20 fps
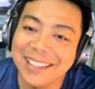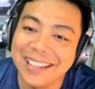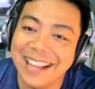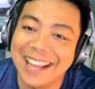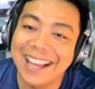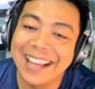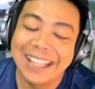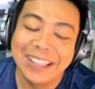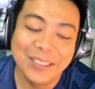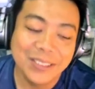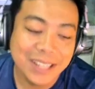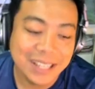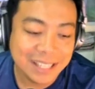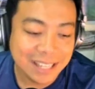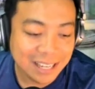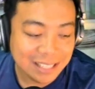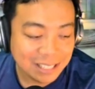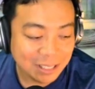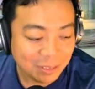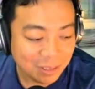Nah, itu dia
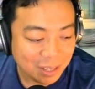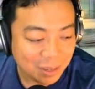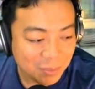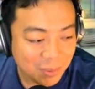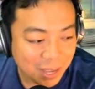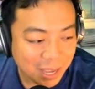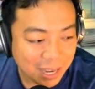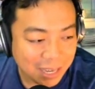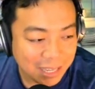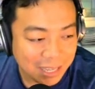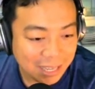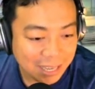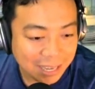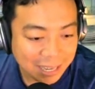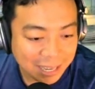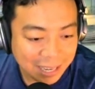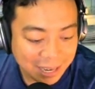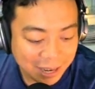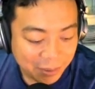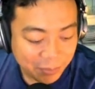salah satu kelebihannya
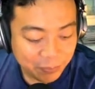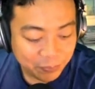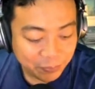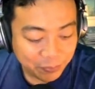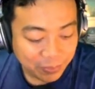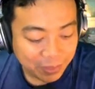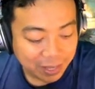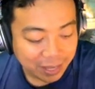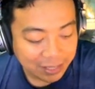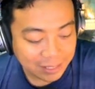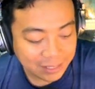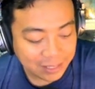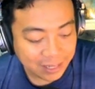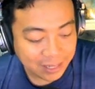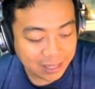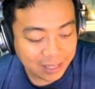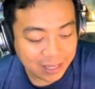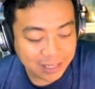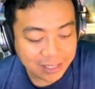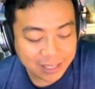karena
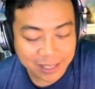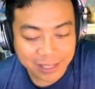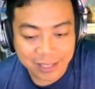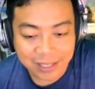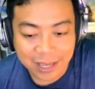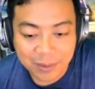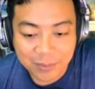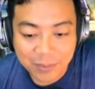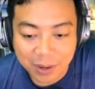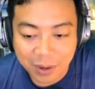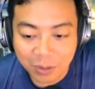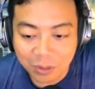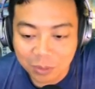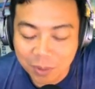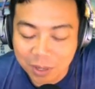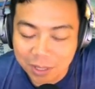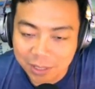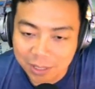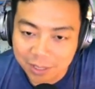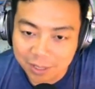SSID-nya di setting sama,
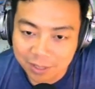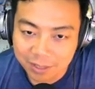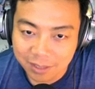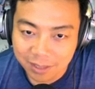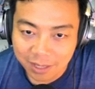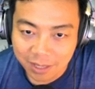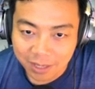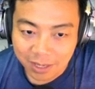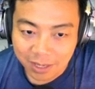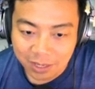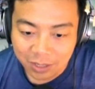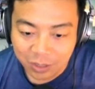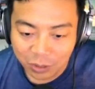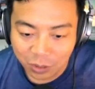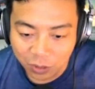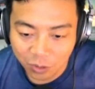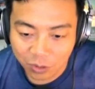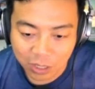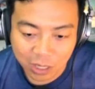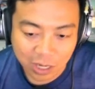otomatis
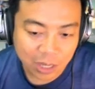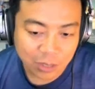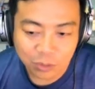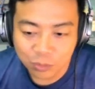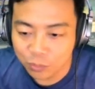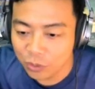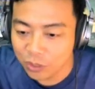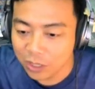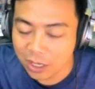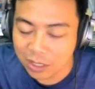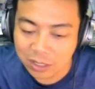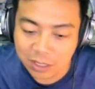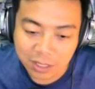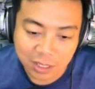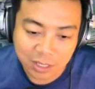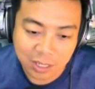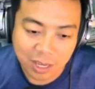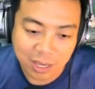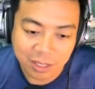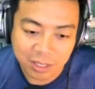colok dia langsung punya
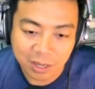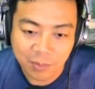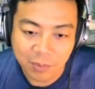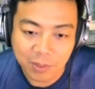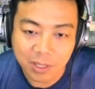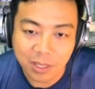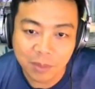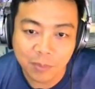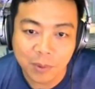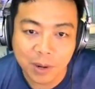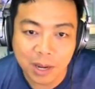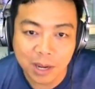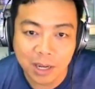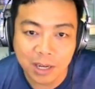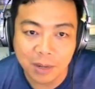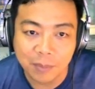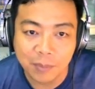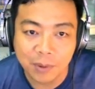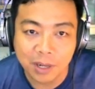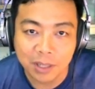SSID yang sama jadi perangkat
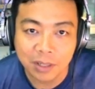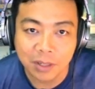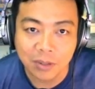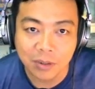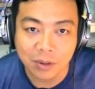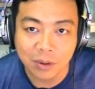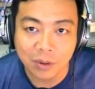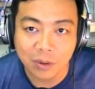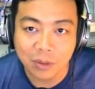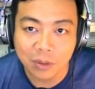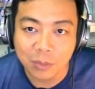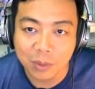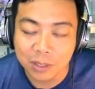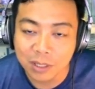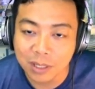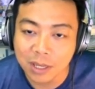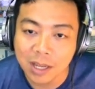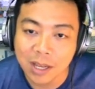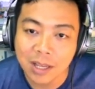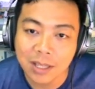yang pernah tercolok
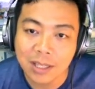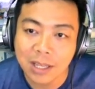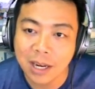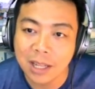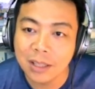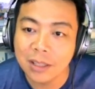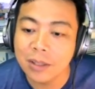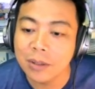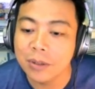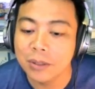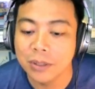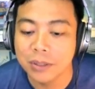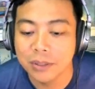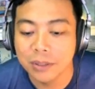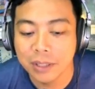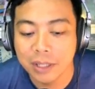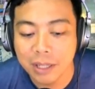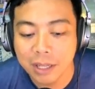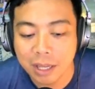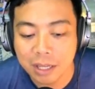otomatis dia jalan terus
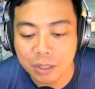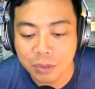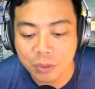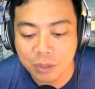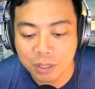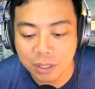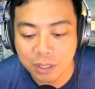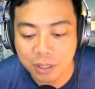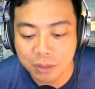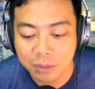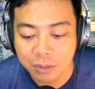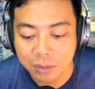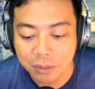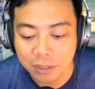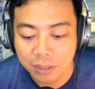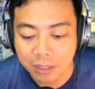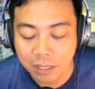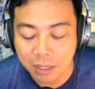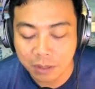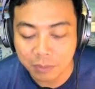jadi kayak switch gitu
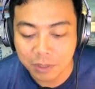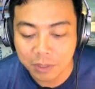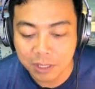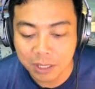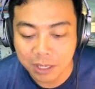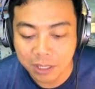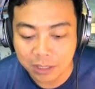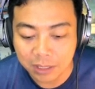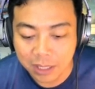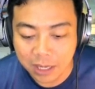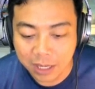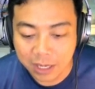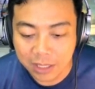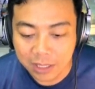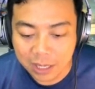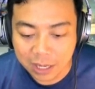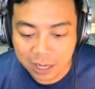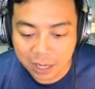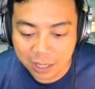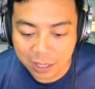kalau misalkan kita lagi
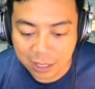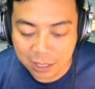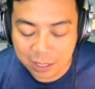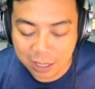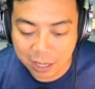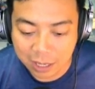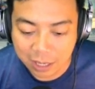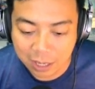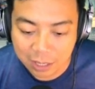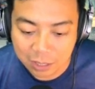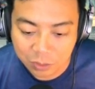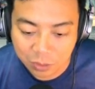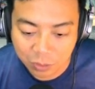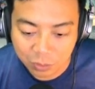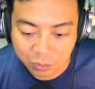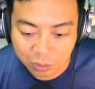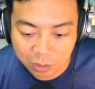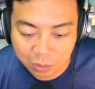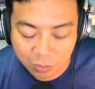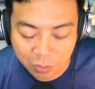jalan katakanlah di
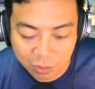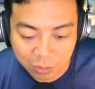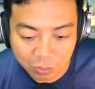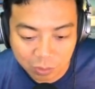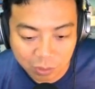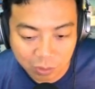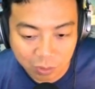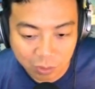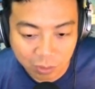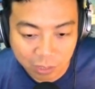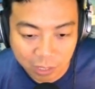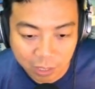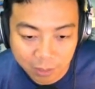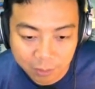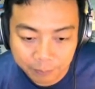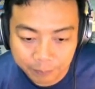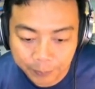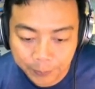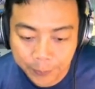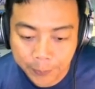suatu gedung atau di hotel
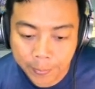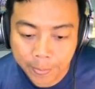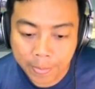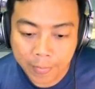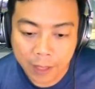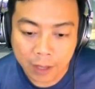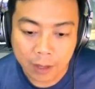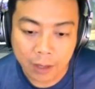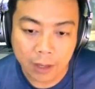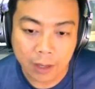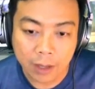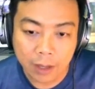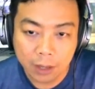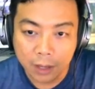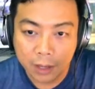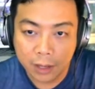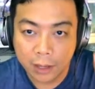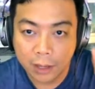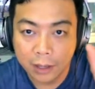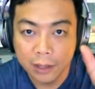
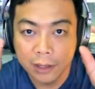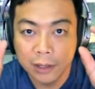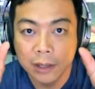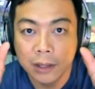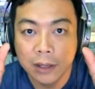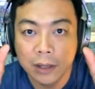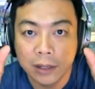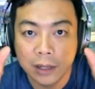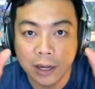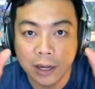uh, di